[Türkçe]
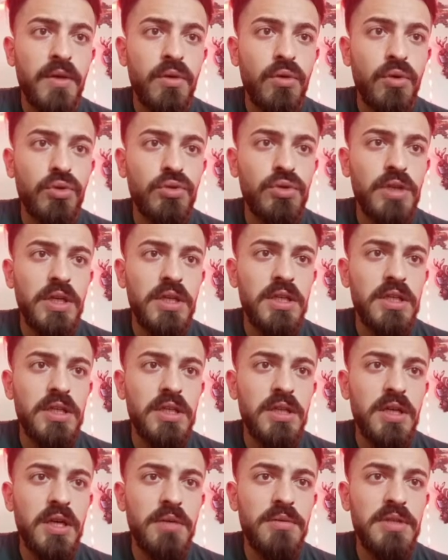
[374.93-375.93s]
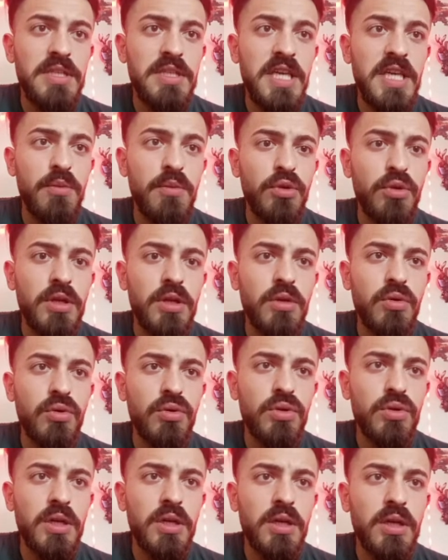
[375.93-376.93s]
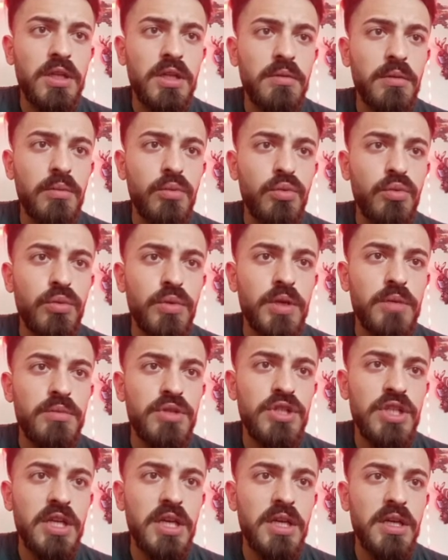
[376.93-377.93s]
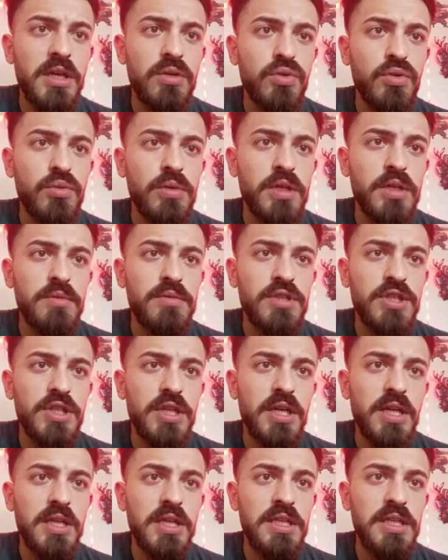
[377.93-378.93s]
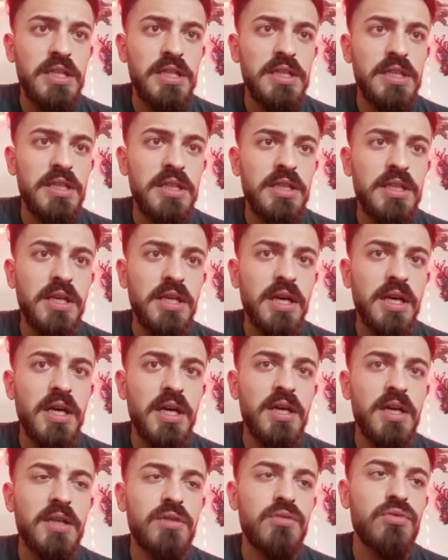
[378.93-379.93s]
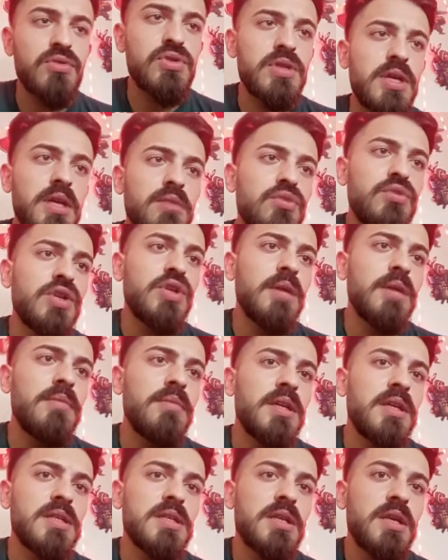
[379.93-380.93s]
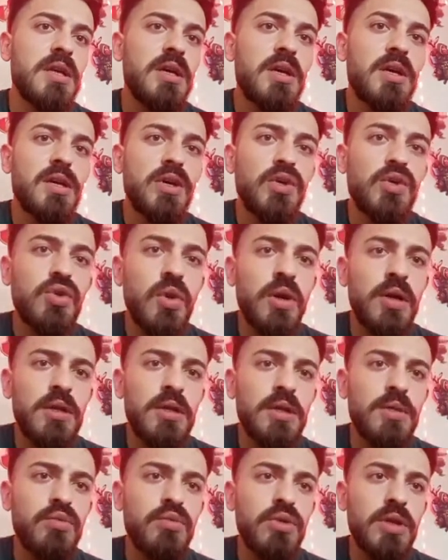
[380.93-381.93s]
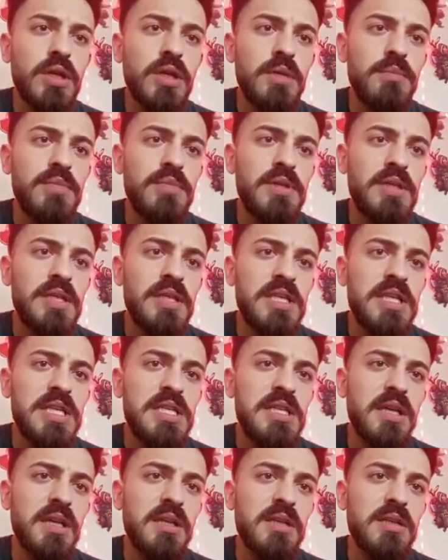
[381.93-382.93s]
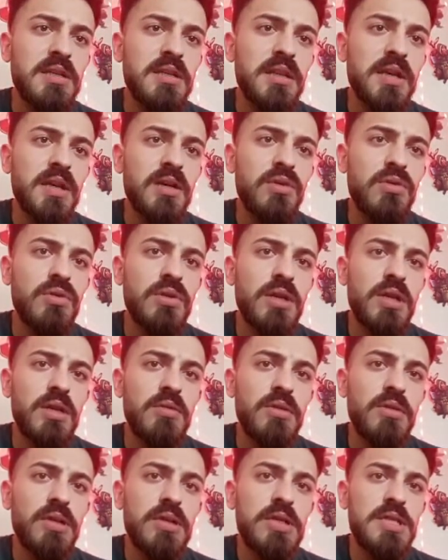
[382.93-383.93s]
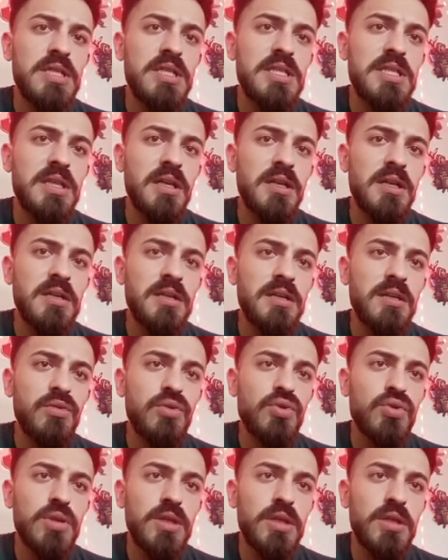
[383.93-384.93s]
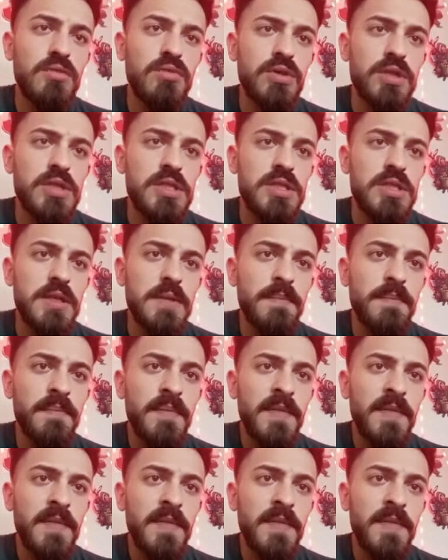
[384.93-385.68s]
Onu da indirin abi. Yem olarak onları attım ama umarım işe yarar. Umarım işe yarar. İndirdik gayet güzel. Mükemmeliz. Şu anda buraya iki saldırı daha gönderebiliriz. İki saldırı da üçlenir burası.